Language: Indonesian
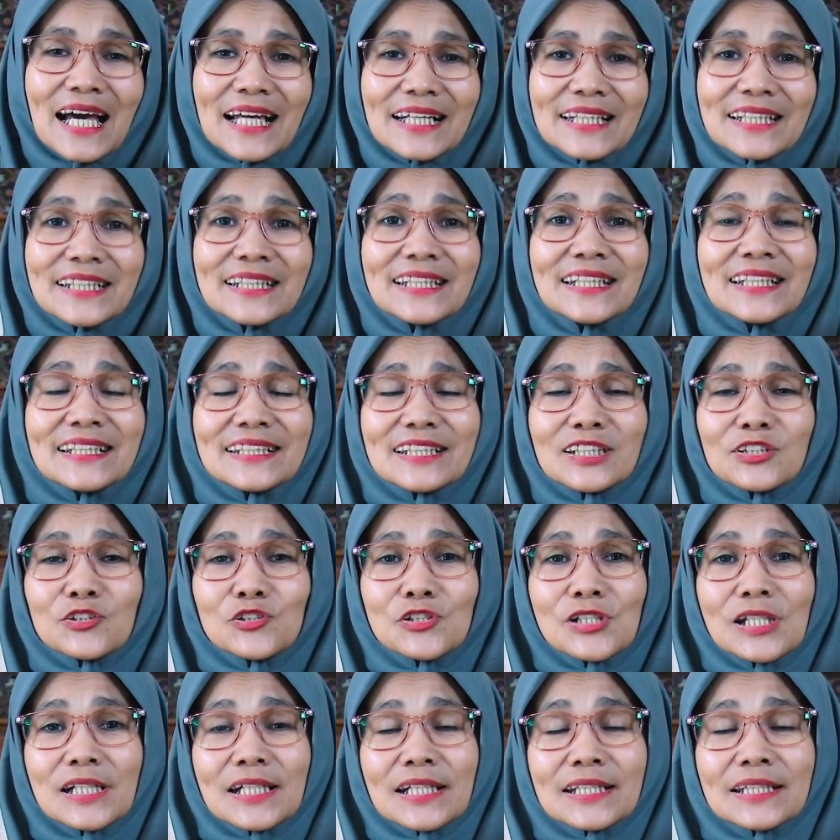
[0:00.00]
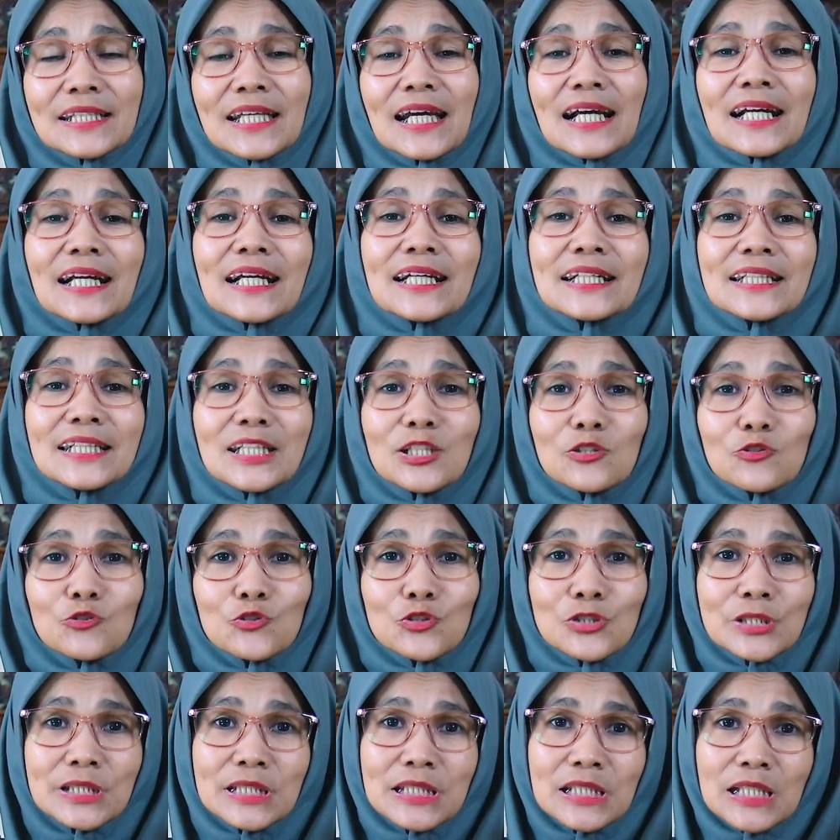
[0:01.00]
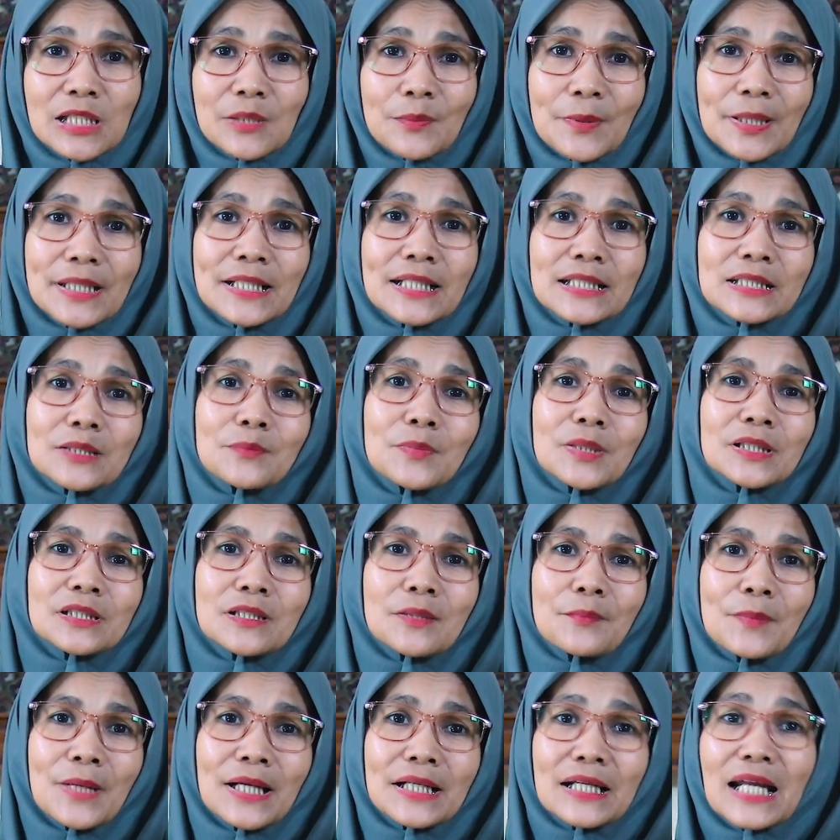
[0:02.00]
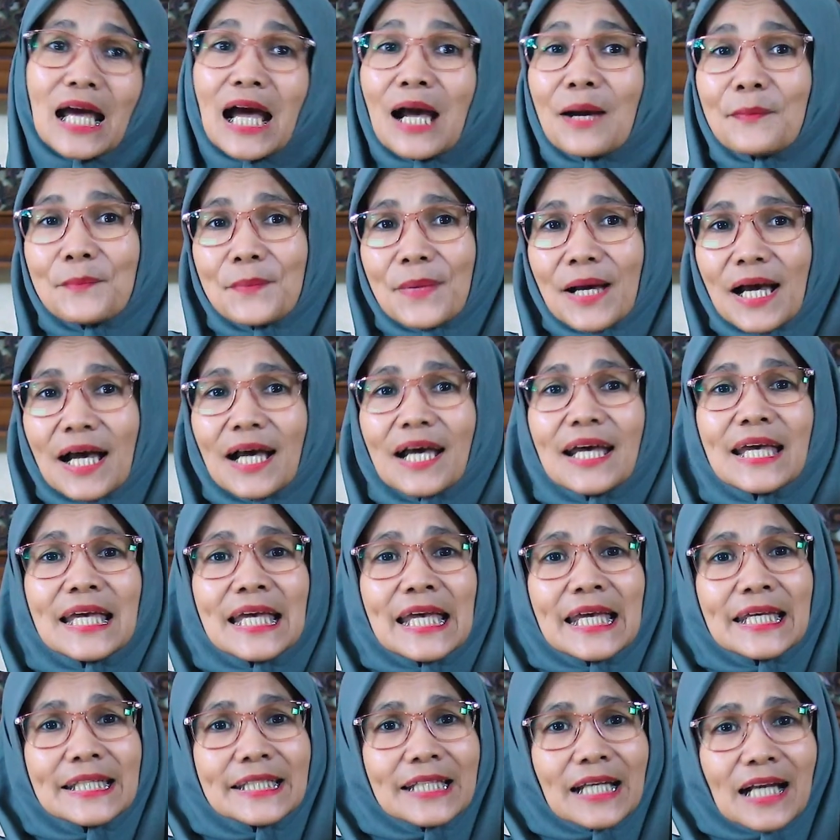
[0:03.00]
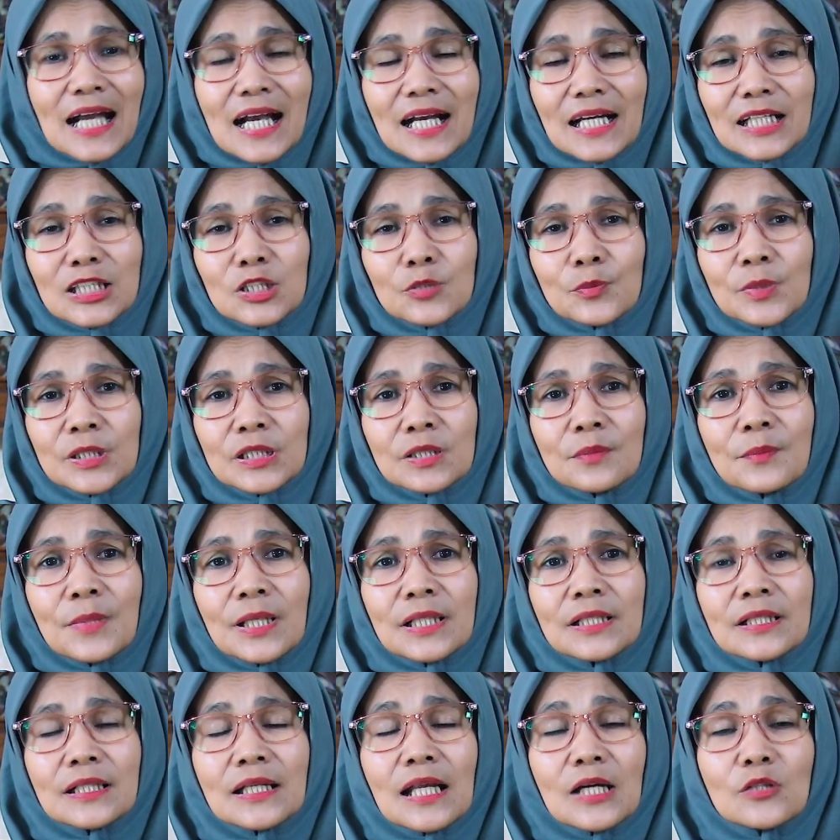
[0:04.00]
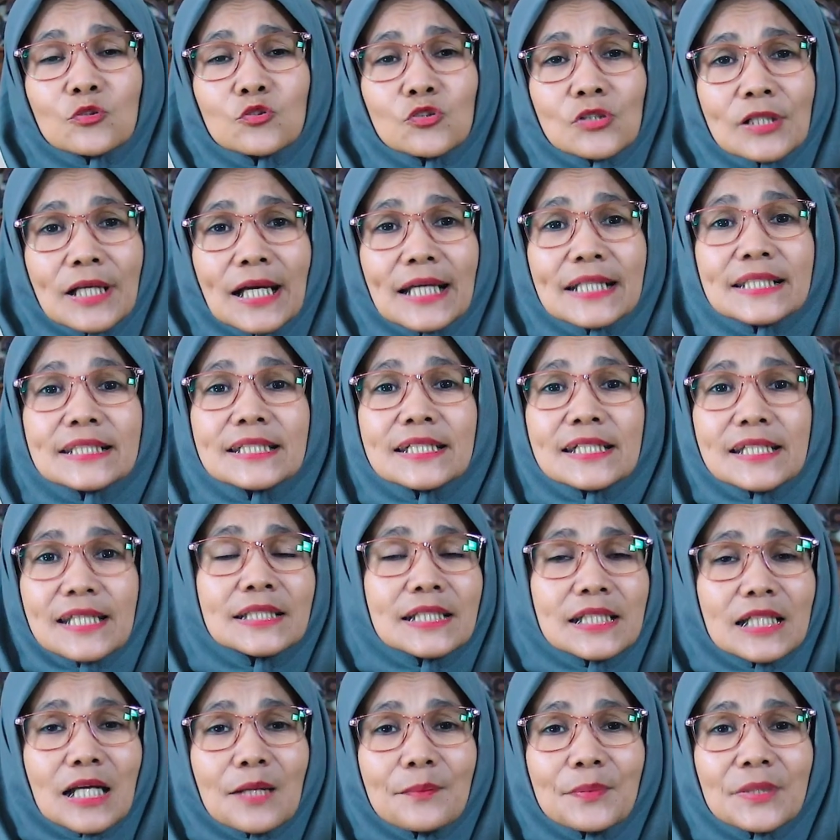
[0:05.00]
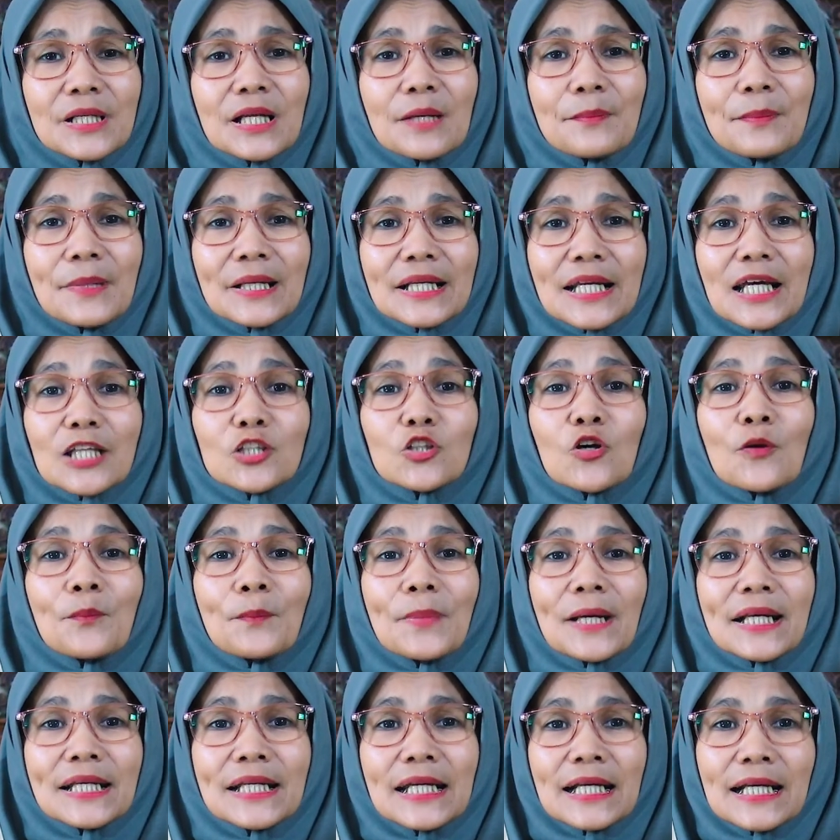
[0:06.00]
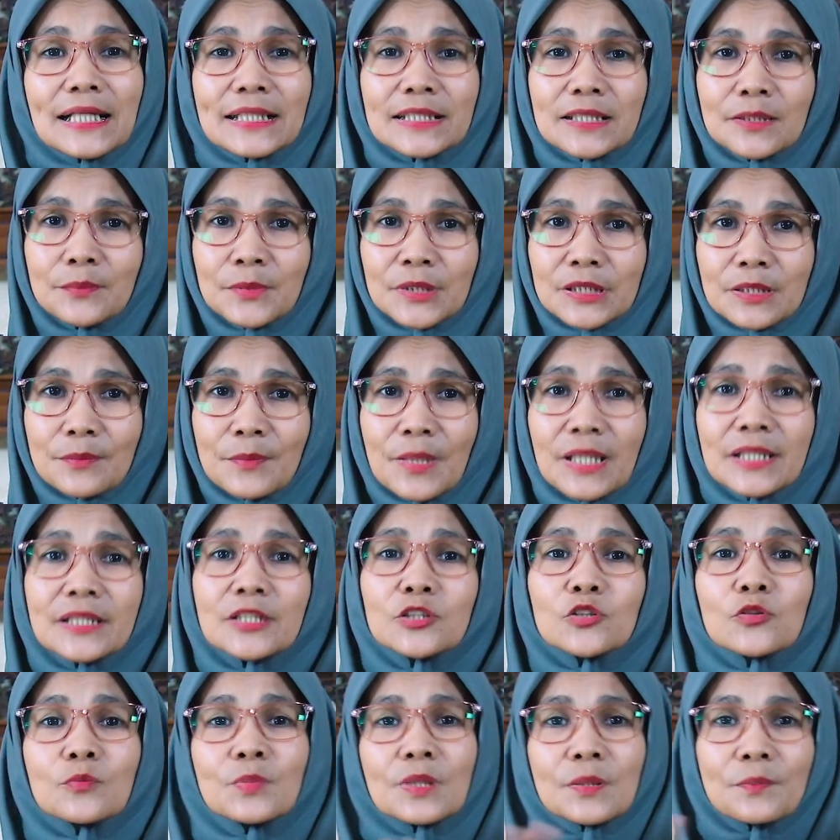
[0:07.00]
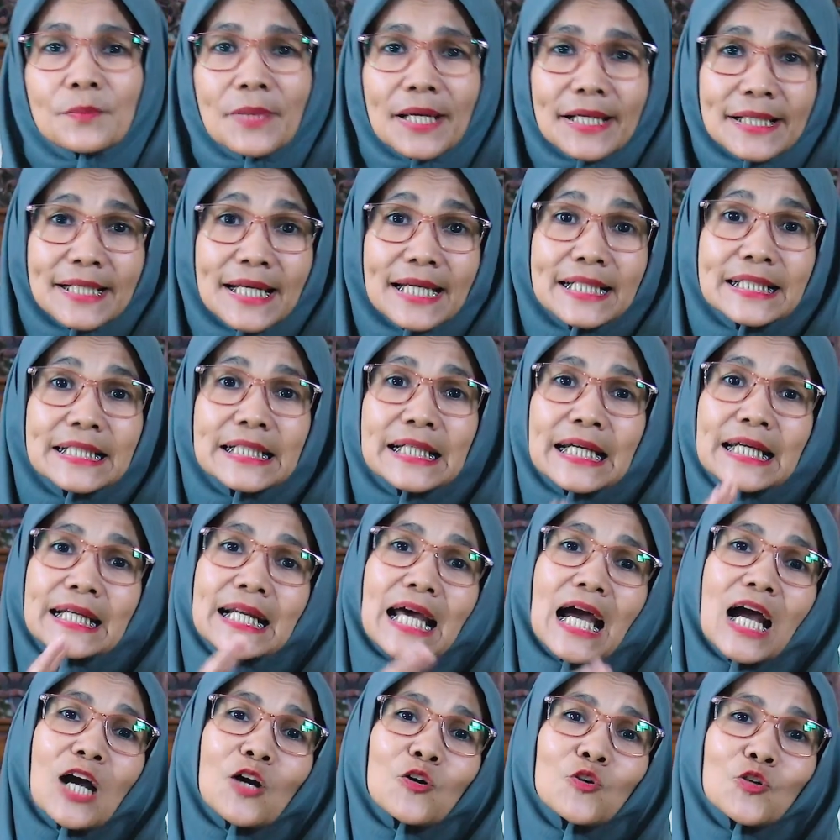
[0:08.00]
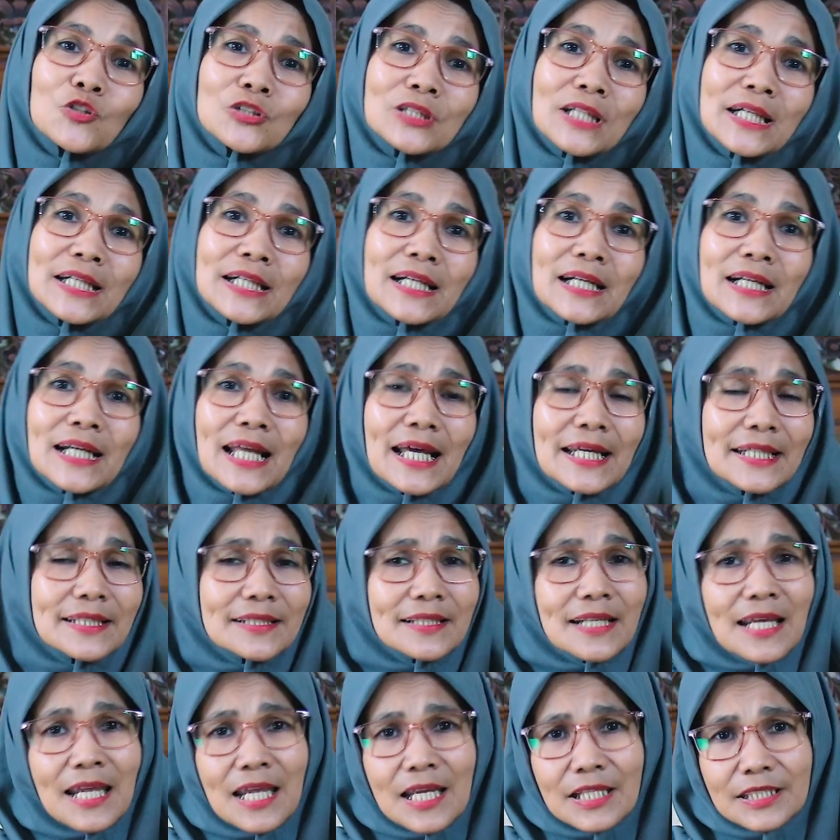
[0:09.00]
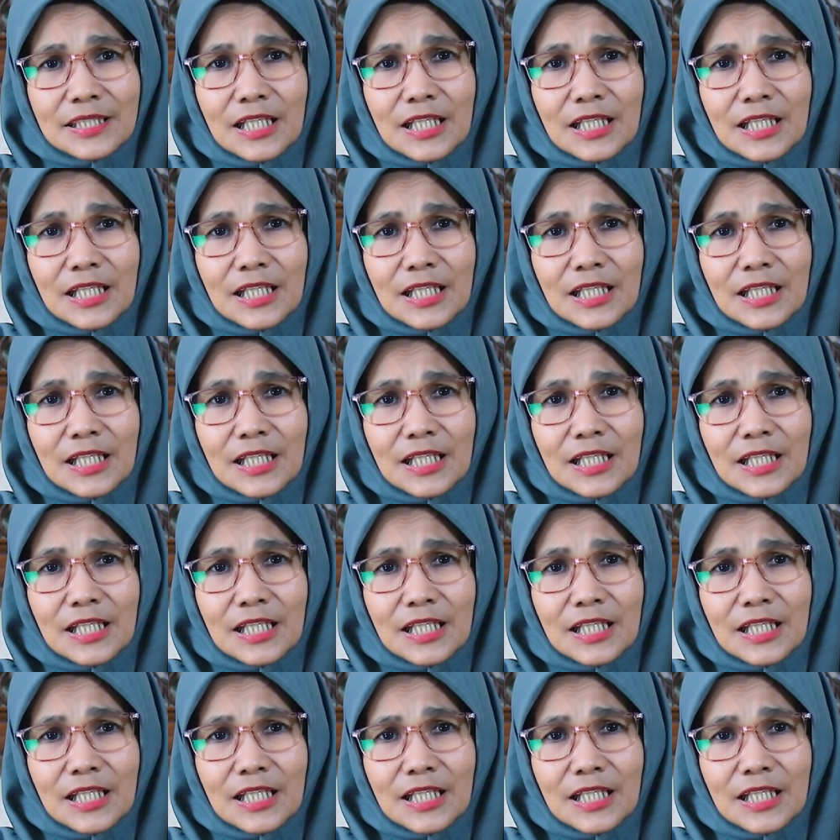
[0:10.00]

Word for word: Hal ini tentunya nanti akan diuji kepada teman-teman. Apa yang akan teman-teman lakukan jika pendapat atau pandangan teman-teman itu berbeda dengan anggota yang lain?